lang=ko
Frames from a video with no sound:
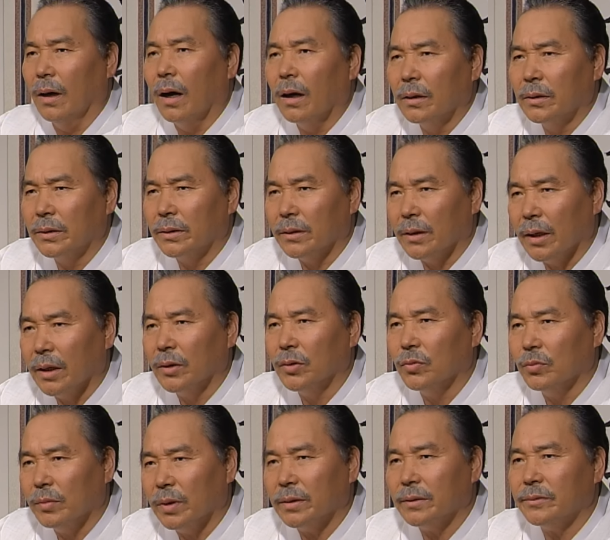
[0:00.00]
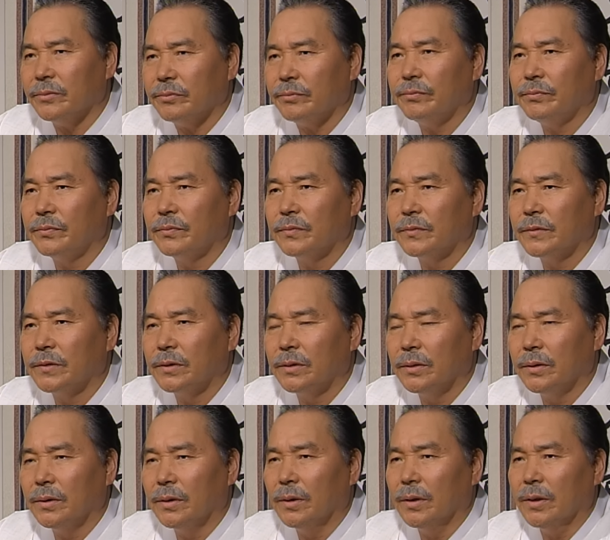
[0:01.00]
알긴 아는만
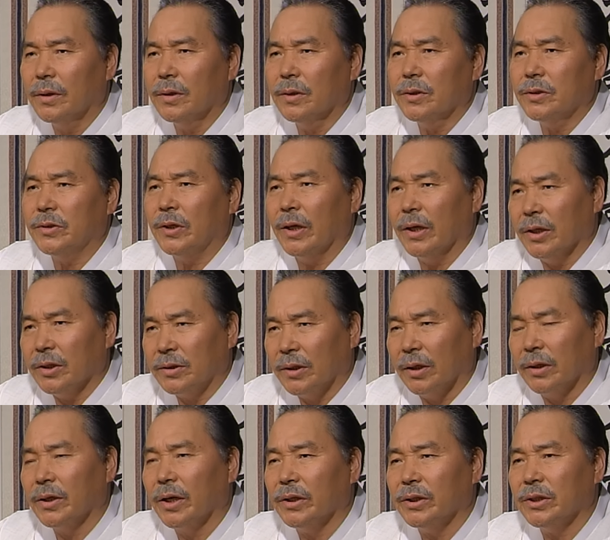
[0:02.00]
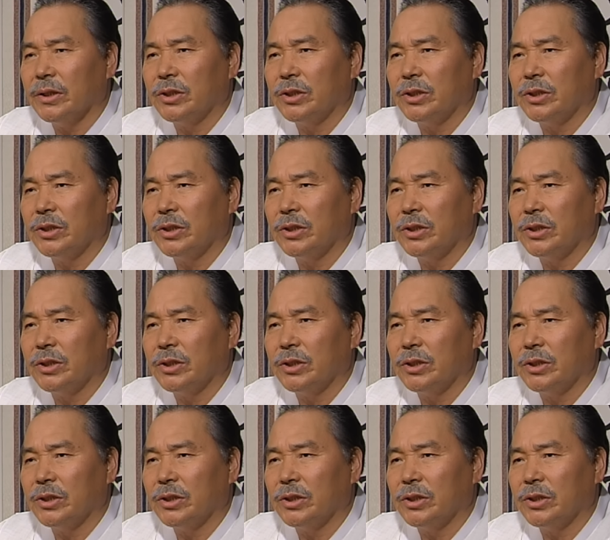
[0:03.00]
세상의